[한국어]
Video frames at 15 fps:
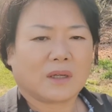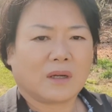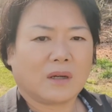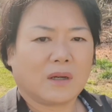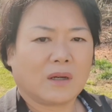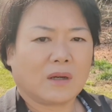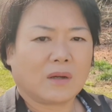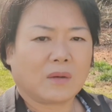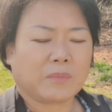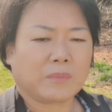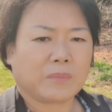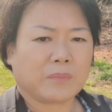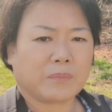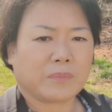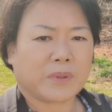어,
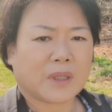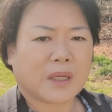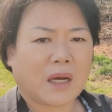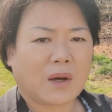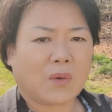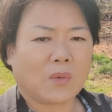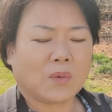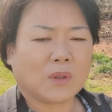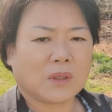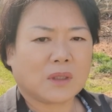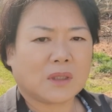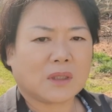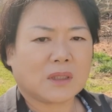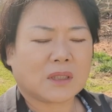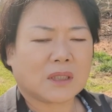비가
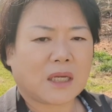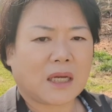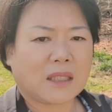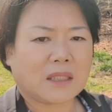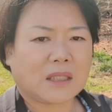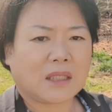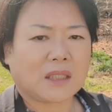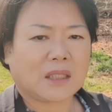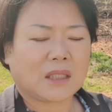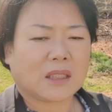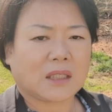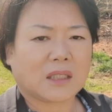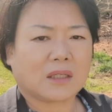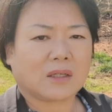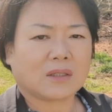온 시간이
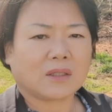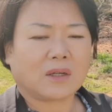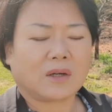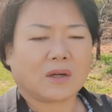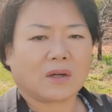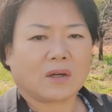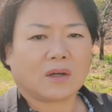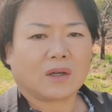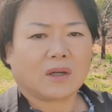길어서